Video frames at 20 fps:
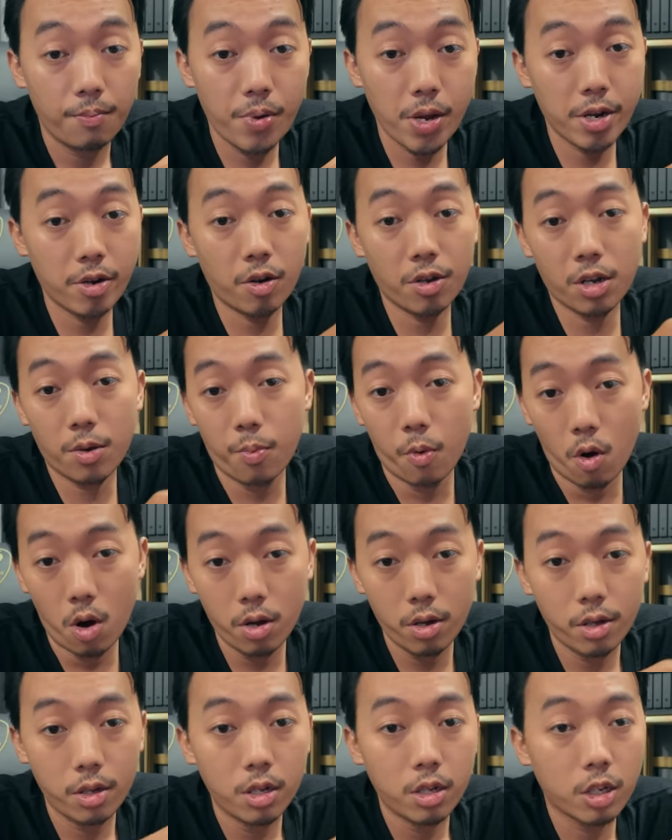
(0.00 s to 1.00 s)
thì rồi
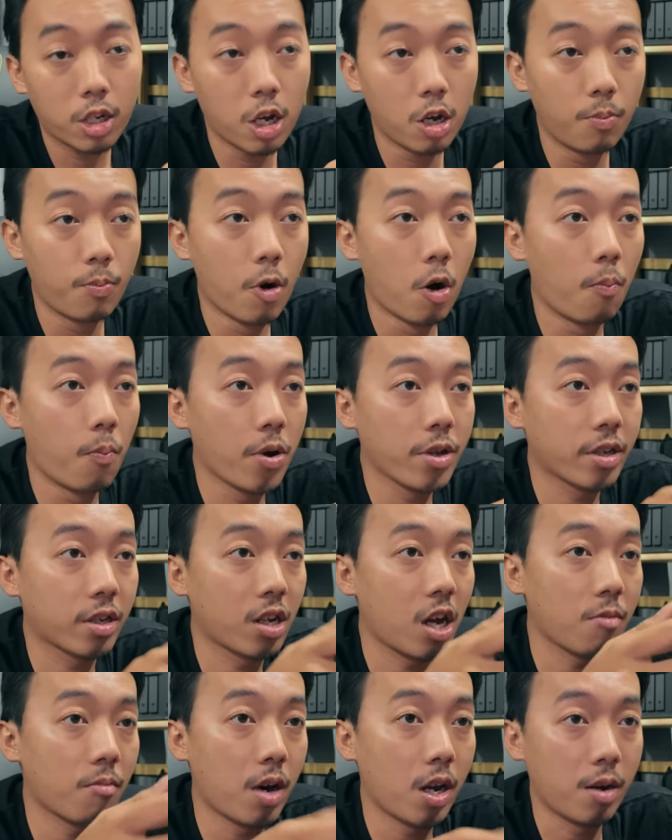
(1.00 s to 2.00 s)
cua cứ bộ quân ở
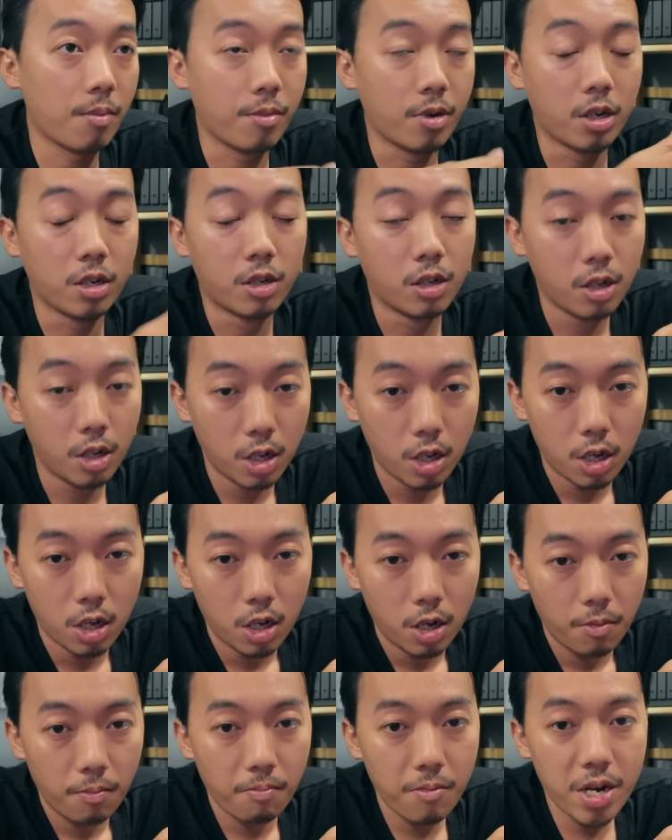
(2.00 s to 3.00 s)
đây bắt làm được
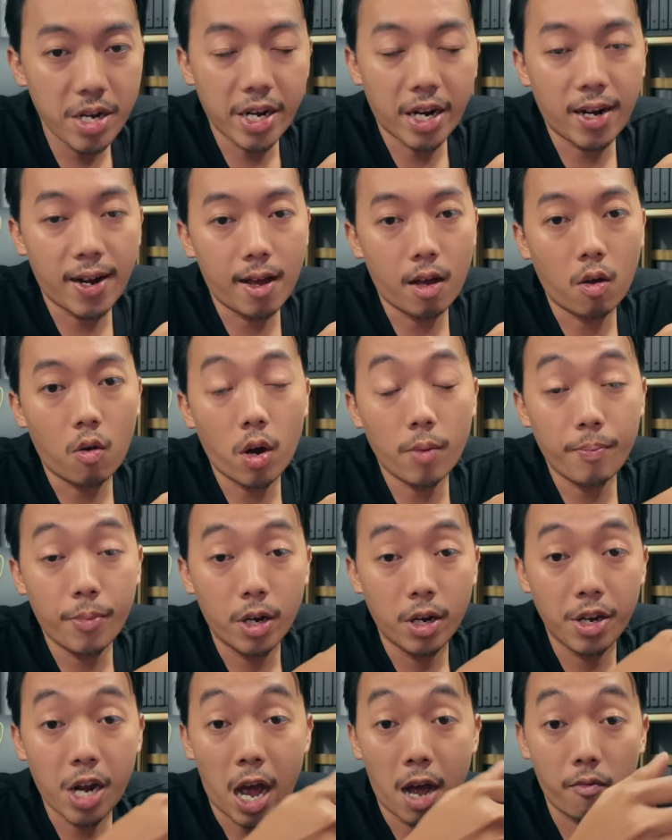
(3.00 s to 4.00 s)
mình là khác quát
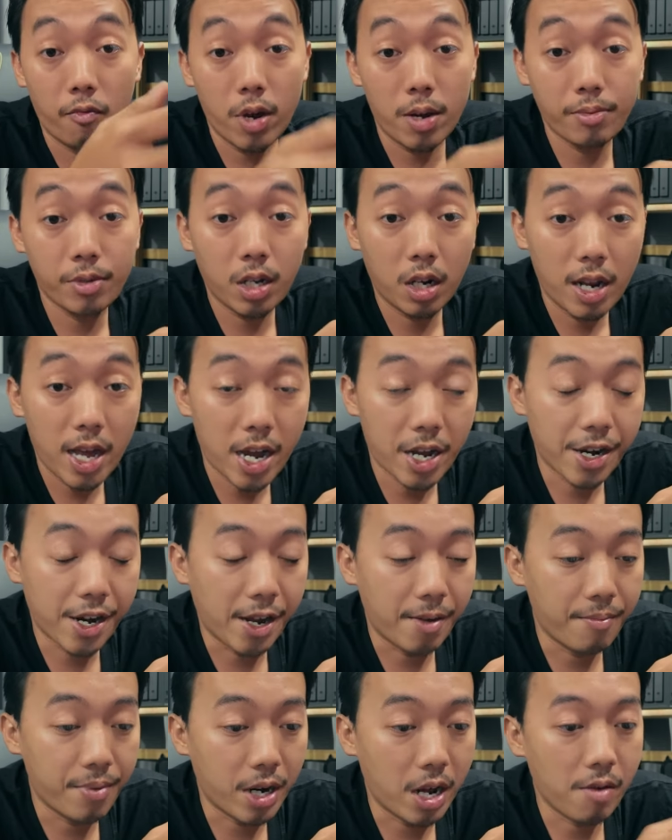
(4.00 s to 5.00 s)
phở Dark Web chỉ lẽ
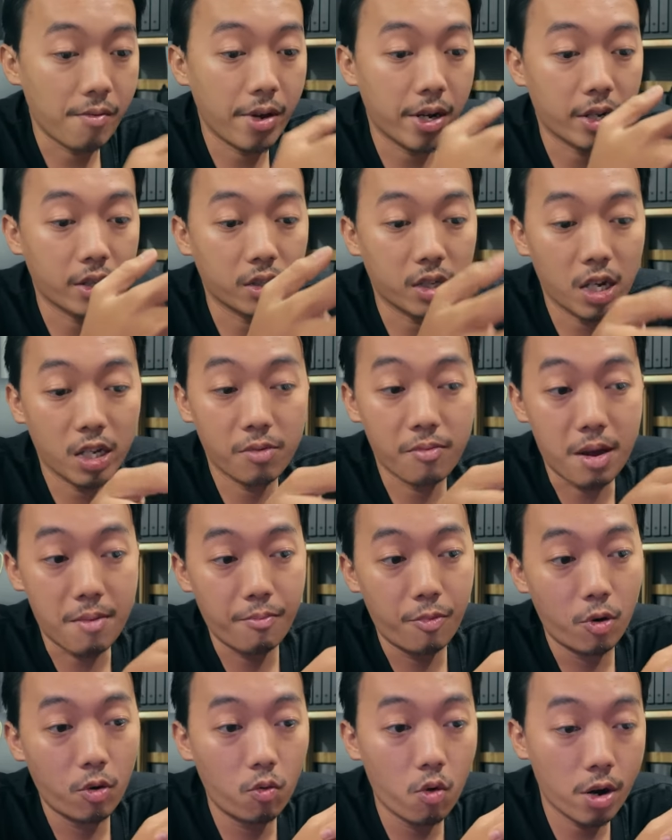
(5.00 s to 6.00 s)
là private access nhà
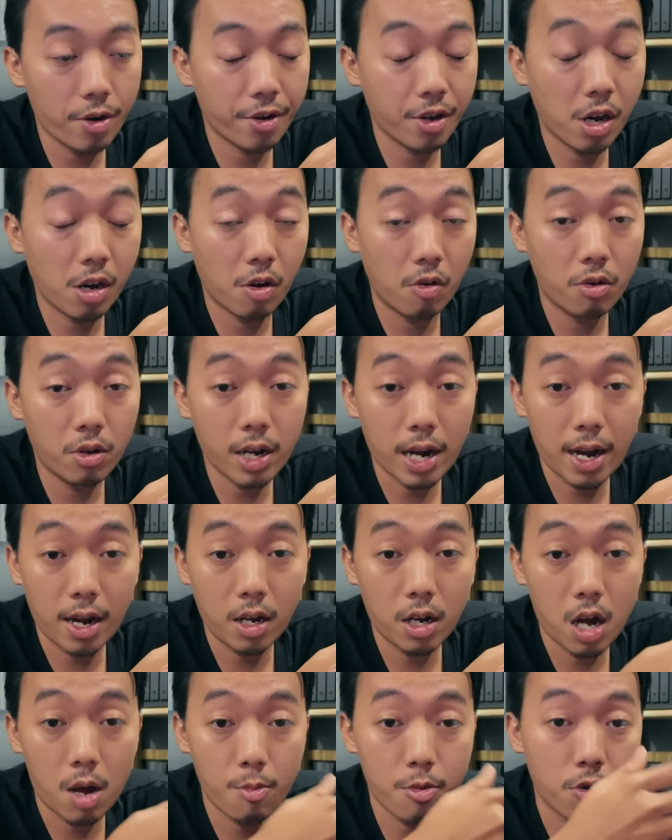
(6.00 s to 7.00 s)
bộ quát nó không
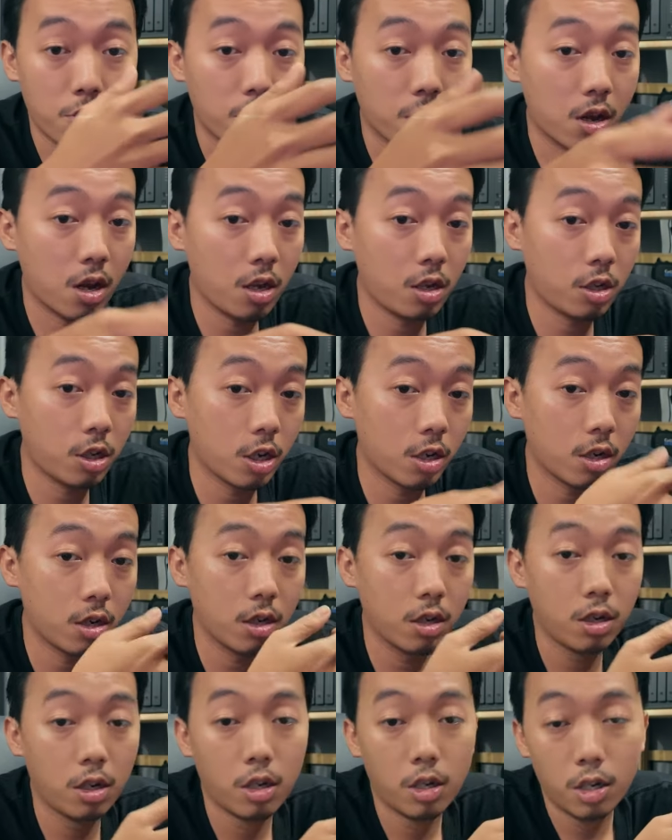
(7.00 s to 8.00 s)
ca
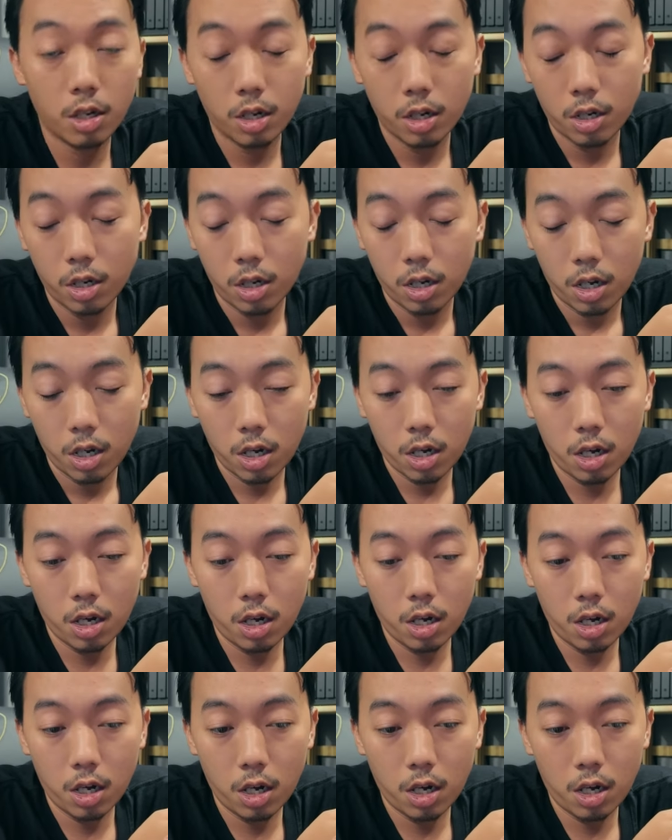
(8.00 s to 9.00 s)
communication
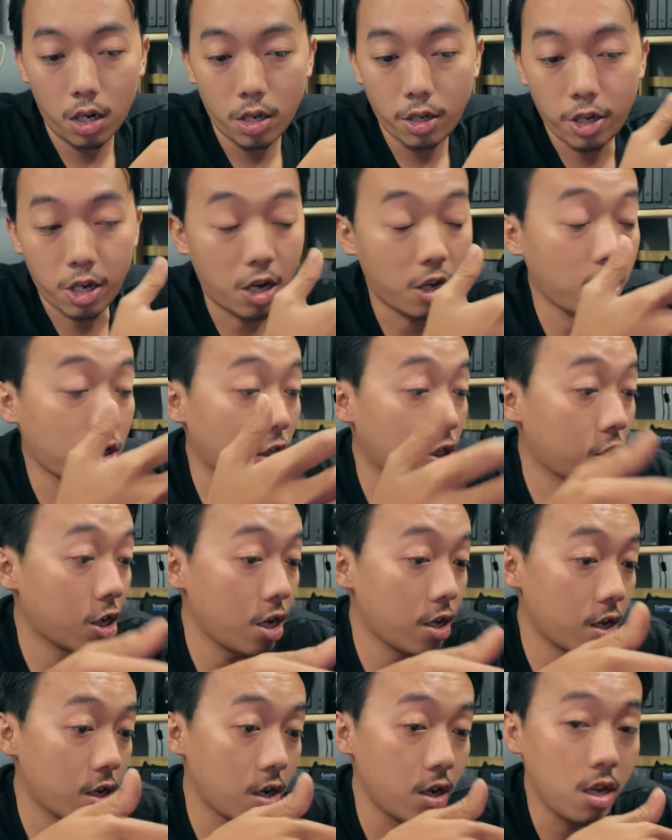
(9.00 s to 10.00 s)
ờ vậy cho
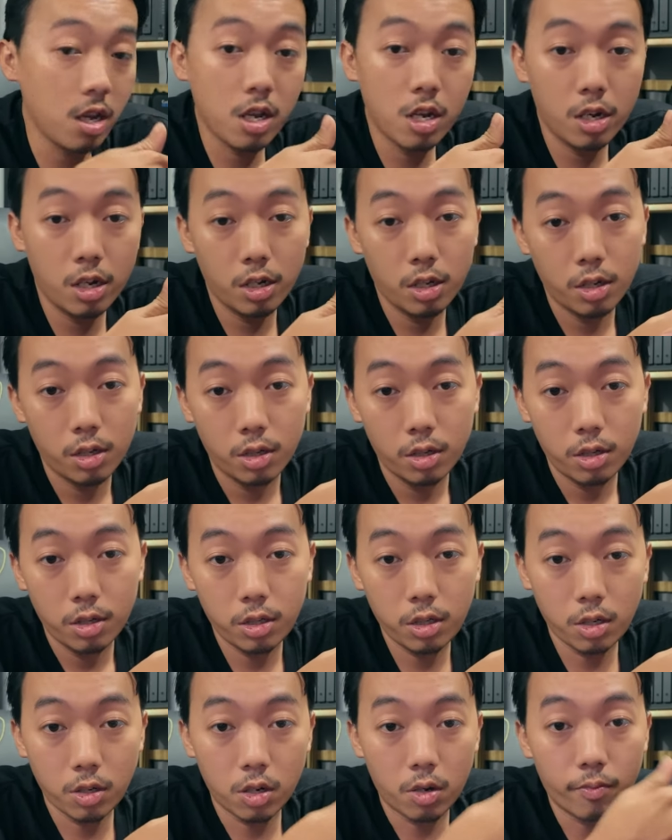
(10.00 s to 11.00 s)
chơi kia
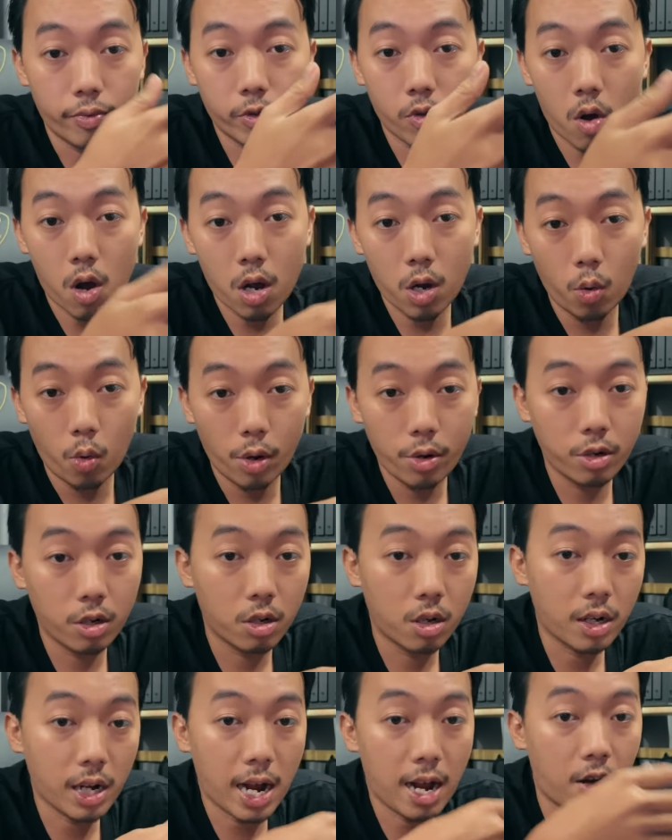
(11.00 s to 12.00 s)
trường to luôn
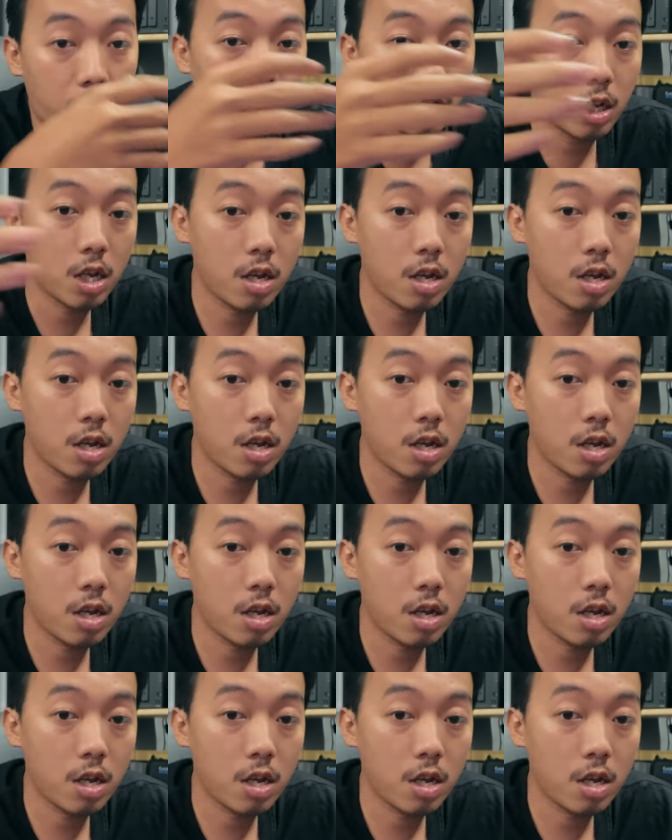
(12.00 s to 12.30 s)
đường cao